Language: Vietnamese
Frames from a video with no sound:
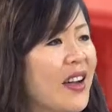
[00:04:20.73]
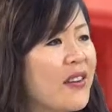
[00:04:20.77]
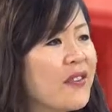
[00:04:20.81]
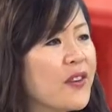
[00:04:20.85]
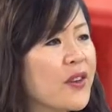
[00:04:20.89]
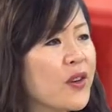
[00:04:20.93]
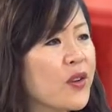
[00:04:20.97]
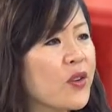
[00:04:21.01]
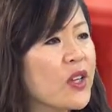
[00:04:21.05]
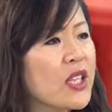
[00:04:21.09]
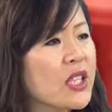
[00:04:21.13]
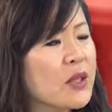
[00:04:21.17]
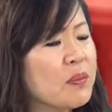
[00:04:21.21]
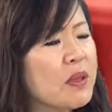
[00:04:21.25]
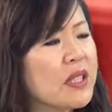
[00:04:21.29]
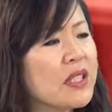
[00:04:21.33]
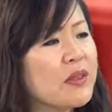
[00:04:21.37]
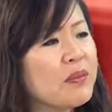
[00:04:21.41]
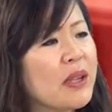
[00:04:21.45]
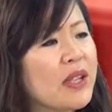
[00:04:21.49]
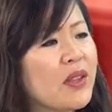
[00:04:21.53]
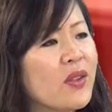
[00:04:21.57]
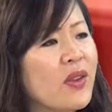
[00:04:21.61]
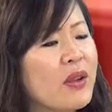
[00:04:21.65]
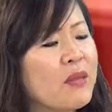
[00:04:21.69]
uh, for
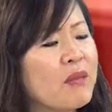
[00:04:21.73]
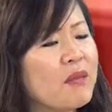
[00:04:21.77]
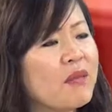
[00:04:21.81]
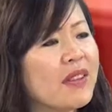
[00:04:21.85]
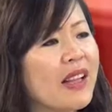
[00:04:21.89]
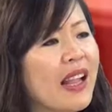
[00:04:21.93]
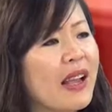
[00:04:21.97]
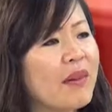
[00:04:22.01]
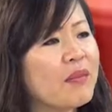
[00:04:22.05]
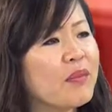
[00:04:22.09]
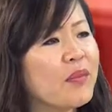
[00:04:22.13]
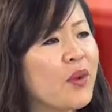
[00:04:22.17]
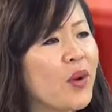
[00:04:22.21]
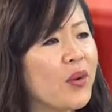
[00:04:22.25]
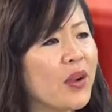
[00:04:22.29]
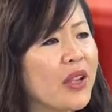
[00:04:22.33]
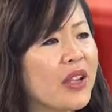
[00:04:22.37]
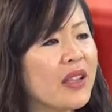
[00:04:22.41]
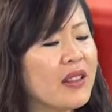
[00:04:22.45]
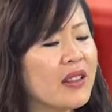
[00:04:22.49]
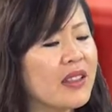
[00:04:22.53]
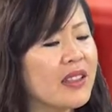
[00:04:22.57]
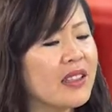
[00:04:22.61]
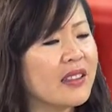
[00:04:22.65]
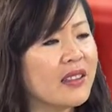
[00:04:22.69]
Christmas mấy tụi em làm một
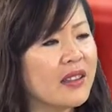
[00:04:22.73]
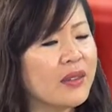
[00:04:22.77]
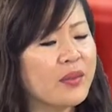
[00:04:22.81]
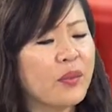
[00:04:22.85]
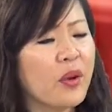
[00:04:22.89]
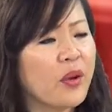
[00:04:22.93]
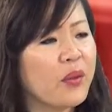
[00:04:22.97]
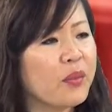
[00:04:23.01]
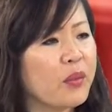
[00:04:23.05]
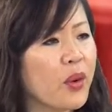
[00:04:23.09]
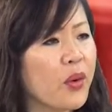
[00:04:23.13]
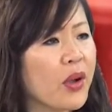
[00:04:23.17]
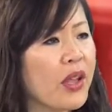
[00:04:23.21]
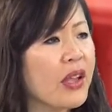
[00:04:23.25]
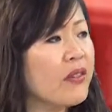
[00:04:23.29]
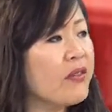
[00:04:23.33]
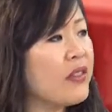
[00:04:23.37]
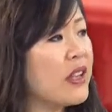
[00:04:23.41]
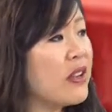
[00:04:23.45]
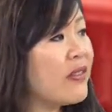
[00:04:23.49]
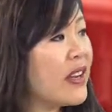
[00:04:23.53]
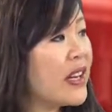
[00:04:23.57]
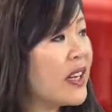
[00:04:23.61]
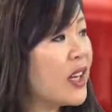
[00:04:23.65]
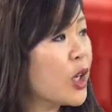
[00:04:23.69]
cái một, một cái
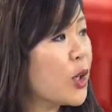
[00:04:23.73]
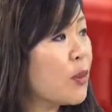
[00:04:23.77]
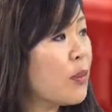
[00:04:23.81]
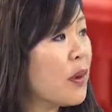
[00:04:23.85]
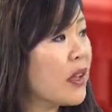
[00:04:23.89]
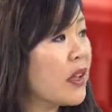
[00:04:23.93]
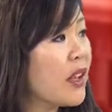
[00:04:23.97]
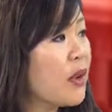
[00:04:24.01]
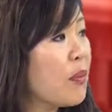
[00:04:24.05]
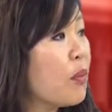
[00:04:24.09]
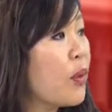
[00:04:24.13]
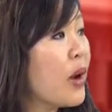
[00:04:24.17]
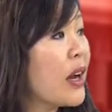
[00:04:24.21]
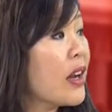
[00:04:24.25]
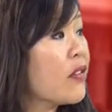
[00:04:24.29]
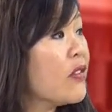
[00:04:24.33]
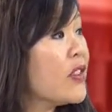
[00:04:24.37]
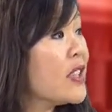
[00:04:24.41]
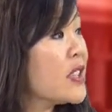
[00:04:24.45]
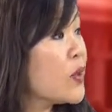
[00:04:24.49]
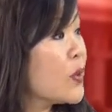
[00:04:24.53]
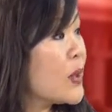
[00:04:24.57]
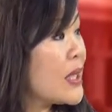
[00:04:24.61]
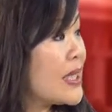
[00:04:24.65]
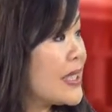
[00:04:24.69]
event nó cái bằng là breakfast with